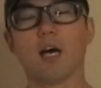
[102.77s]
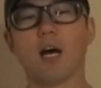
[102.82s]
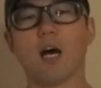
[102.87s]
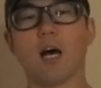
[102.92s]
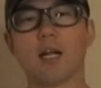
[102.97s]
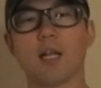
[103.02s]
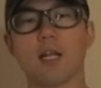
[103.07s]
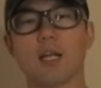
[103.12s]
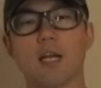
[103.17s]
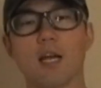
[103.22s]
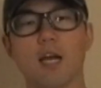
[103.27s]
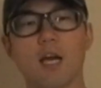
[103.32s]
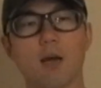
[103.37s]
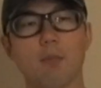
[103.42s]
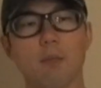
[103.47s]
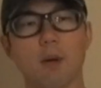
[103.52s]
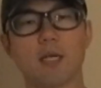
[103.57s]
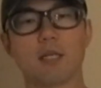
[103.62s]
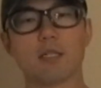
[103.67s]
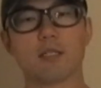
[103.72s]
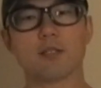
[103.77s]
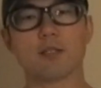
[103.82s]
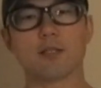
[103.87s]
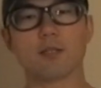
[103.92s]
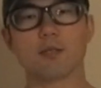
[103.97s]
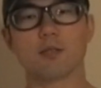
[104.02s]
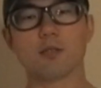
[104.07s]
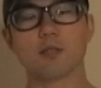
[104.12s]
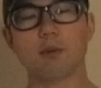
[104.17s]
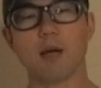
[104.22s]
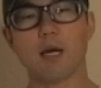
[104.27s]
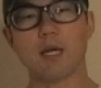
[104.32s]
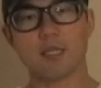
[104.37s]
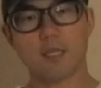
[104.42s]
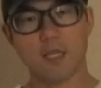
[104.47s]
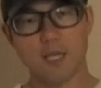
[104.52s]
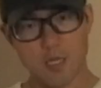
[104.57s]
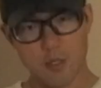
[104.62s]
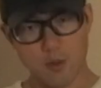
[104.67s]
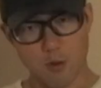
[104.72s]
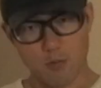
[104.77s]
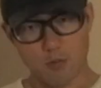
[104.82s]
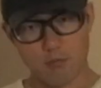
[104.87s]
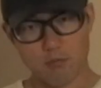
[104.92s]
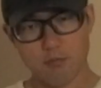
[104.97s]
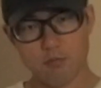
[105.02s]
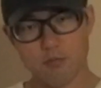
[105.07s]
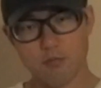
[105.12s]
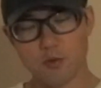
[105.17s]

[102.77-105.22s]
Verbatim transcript: あれが、まあ、数枚程度、